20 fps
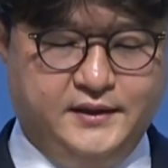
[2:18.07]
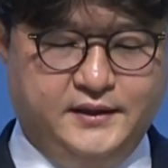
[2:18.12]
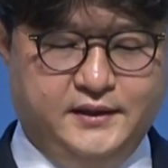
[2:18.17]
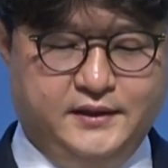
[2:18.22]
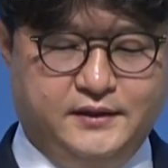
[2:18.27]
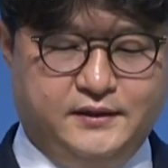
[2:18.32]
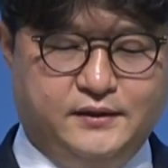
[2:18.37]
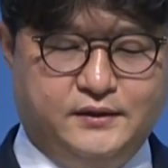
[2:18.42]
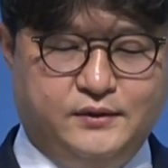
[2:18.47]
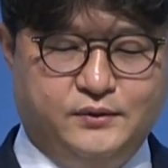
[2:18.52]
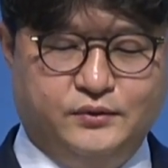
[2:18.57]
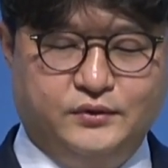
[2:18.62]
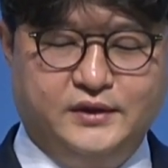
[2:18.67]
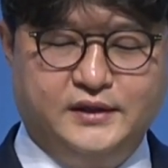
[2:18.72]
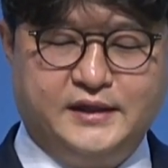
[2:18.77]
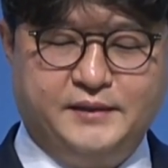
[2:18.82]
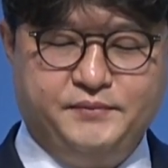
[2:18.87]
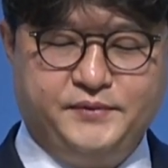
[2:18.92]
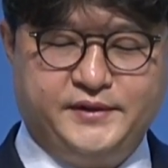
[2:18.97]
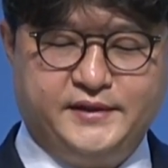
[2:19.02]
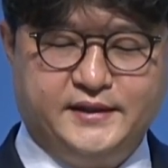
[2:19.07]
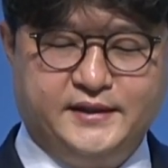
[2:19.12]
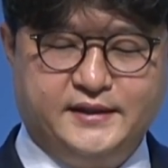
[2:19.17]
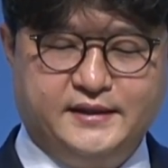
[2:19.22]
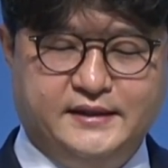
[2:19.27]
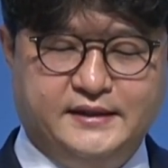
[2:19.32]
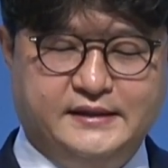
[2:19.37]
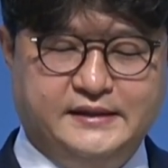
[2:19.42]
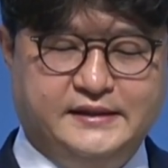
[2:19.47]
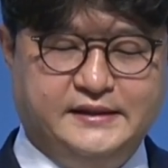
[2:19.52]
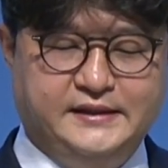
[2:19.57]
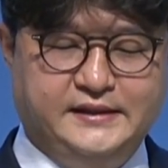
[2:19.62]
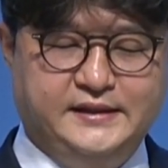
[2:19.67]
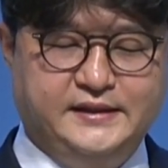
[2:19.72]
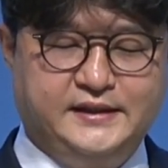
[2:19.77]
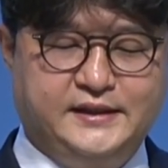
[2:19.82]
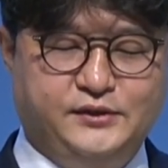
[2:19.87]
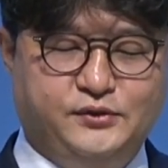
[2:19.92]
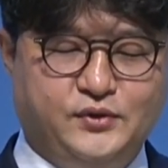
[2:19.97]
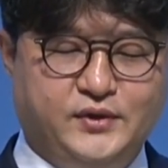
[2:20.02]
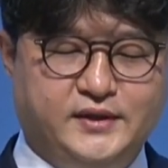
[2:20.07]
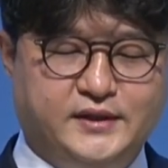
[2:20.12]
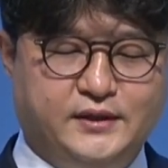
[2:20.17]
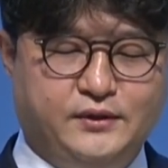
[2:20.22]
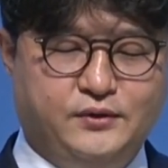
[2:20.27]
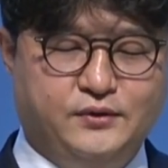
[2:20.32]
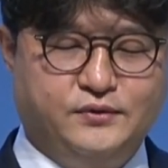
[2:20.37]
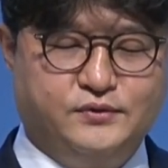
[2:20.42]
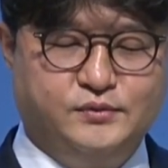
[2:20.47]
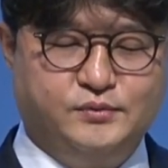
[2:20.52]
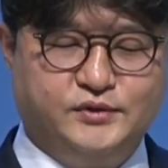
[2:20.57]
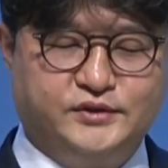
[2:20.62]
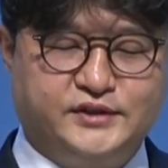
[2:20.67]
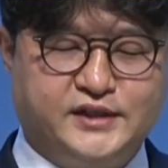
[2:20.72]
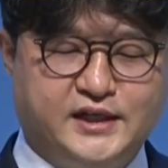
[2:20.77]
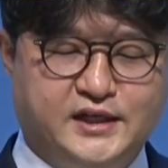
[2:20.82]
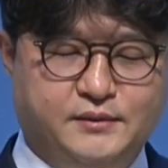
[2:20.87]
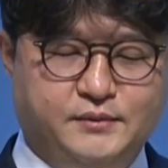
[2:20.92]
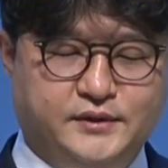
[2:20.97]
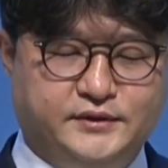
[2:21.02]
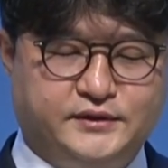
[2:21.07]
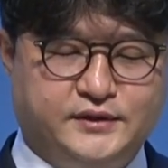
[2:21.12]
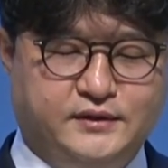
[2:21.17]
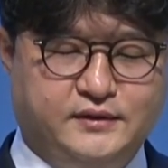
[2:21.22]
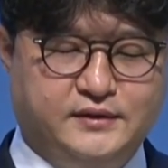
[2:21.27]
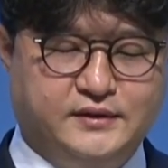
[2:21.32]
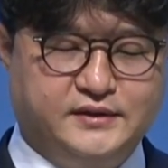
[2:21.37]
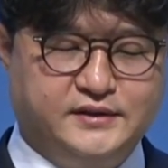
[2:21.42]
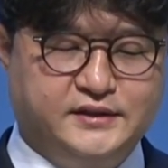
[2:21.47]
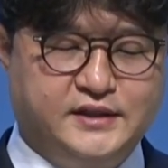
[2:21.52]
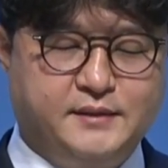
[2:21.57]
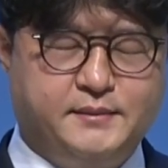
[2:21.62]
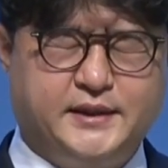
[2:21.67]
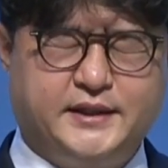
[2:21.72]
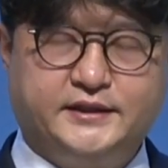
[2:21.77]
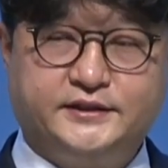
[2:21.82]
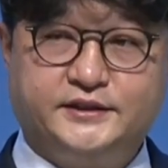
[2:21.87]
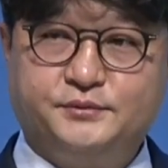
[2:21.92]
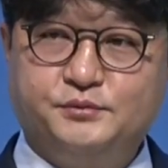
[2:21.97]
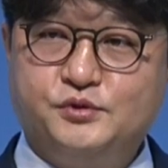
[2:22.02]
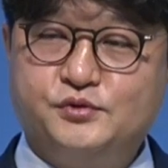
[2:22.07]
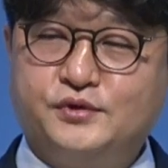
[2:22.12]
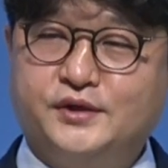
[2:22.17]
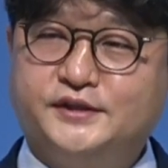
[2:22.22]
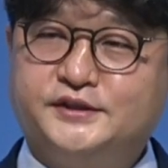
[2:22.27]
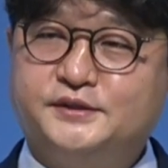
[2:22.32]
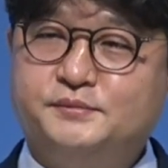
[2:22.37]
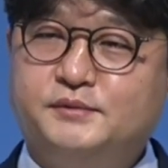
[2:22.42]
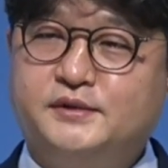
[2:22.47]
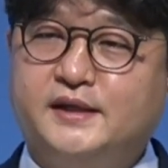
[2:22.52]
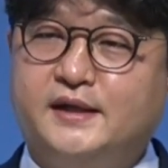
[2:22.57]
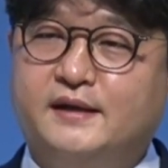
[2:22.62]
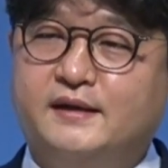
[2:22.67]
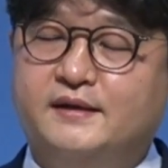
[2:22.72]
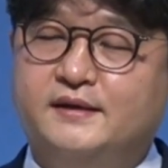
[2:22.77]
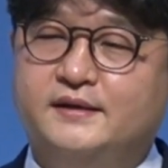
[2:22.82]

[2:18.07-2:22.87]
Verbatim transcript: 어, 오늘 함께 이 기도의 내용을 묵상하면서 은혜 받았으면 좋겠습니다.